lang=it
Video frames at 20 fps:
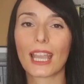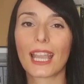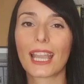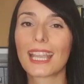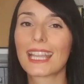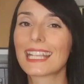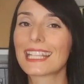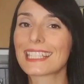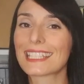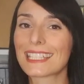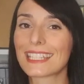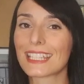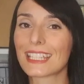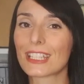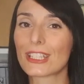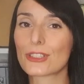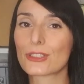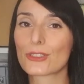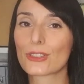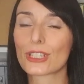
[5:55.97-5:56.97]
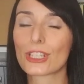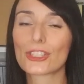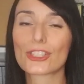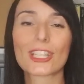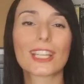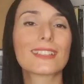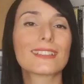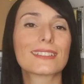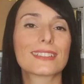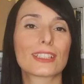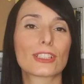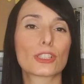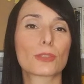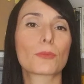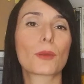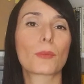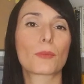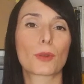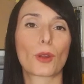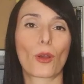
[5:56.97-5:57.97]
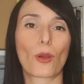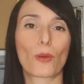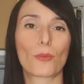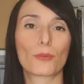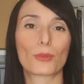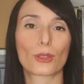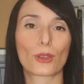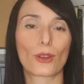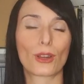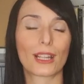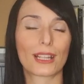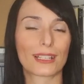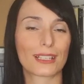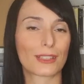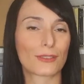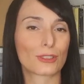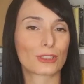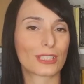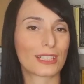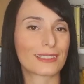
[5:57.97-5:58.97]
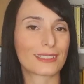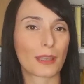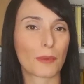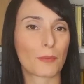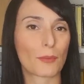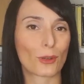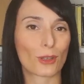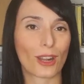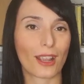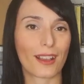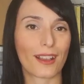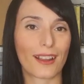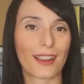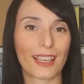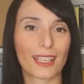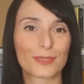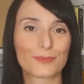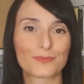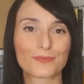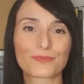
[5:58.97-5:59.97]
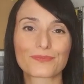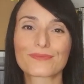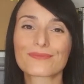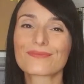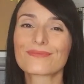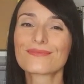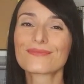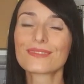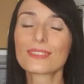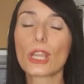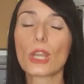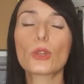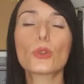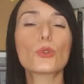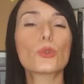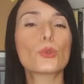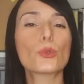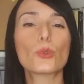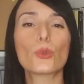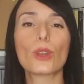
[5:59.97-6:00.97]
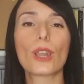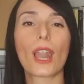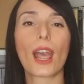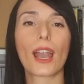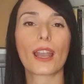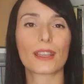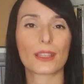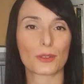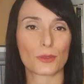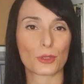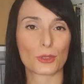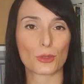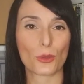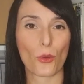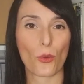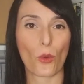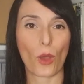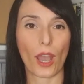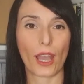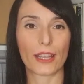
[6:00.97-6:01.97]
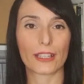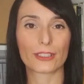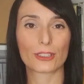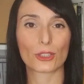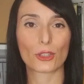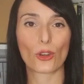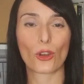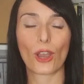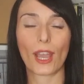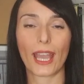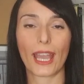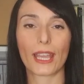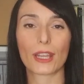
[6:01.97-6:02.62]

il grigio che ci anticipa proprio l'arrivo del temporale. Nulla in questo quadro è